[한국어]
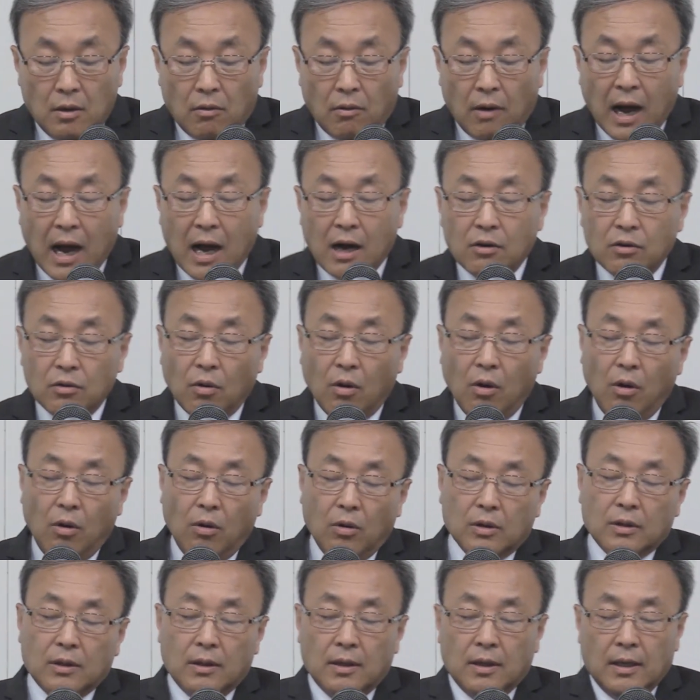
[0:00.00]

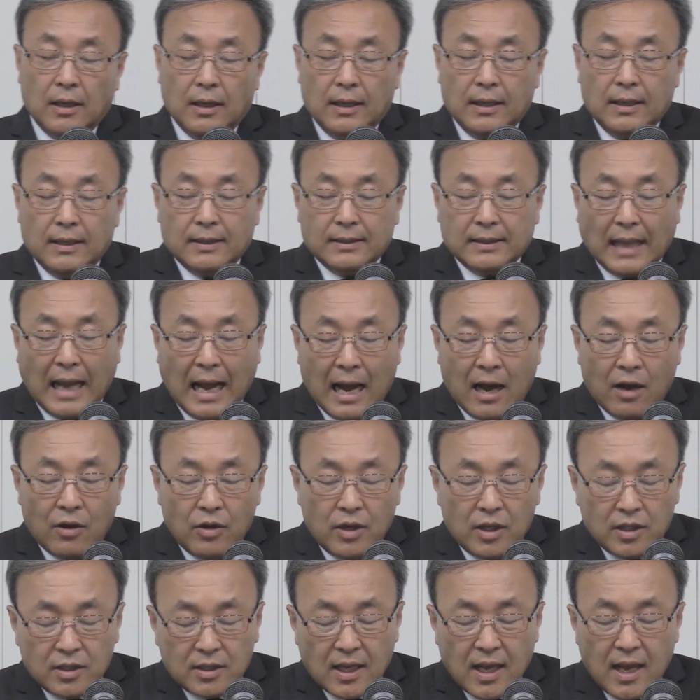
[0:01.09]
왕으로
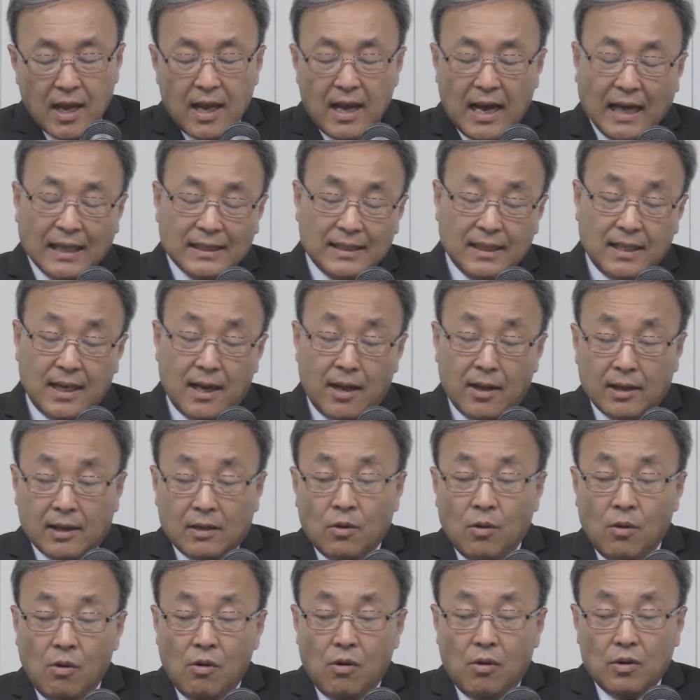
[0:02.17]
다윗의
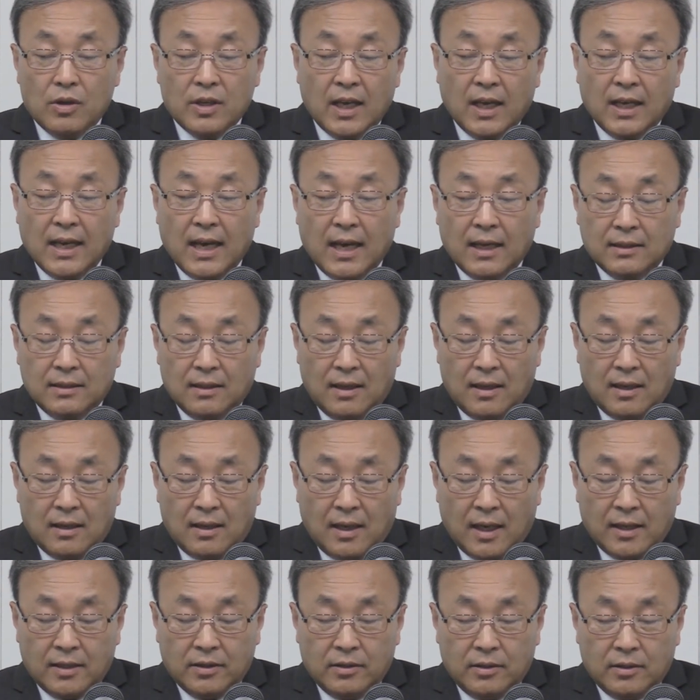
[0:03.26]
아들이라고 얘기하는
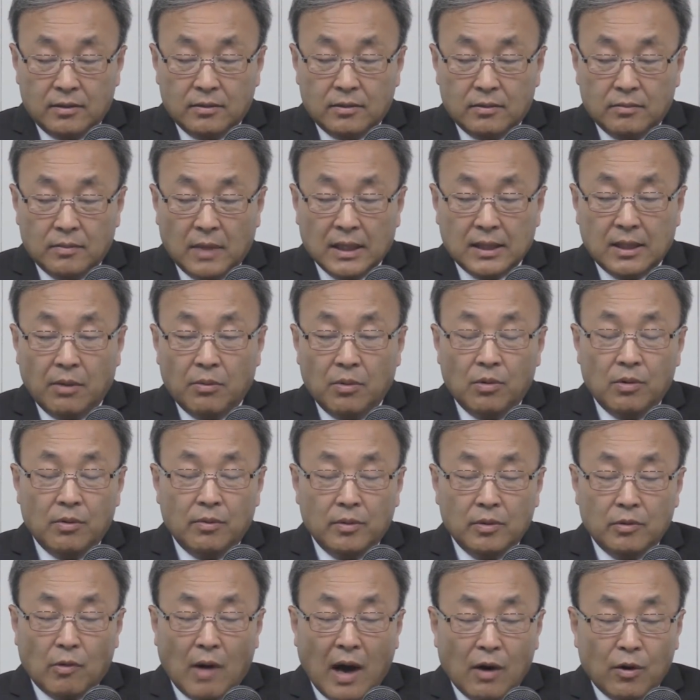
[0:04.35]
거예요.
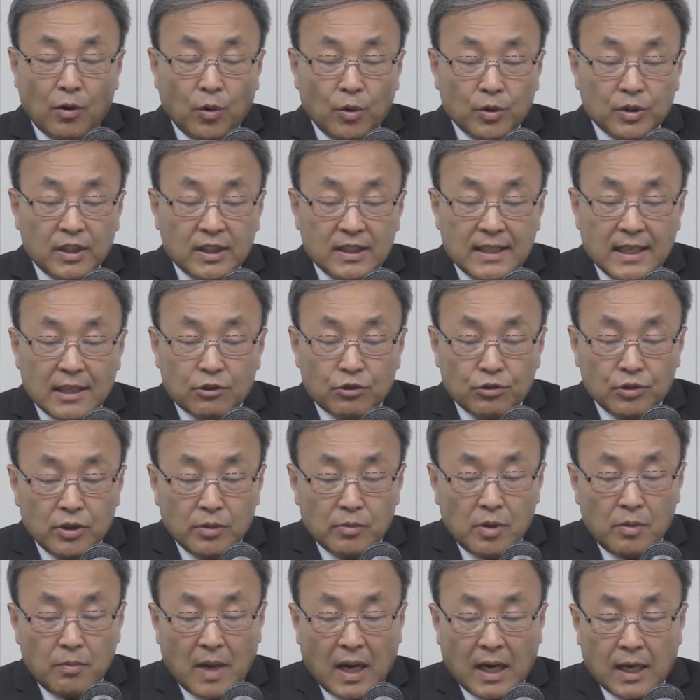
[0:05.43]
마태복음은 왕으로 오신
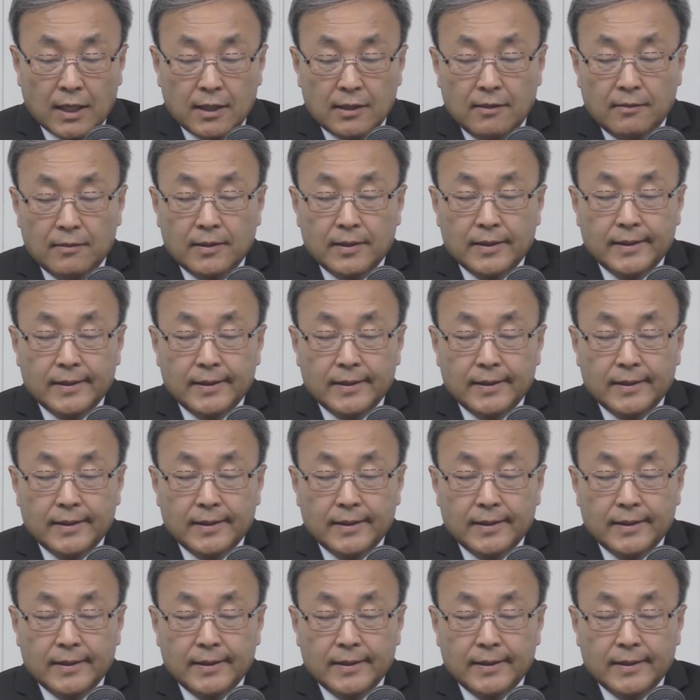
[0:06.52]
예수님을 말하게 돼.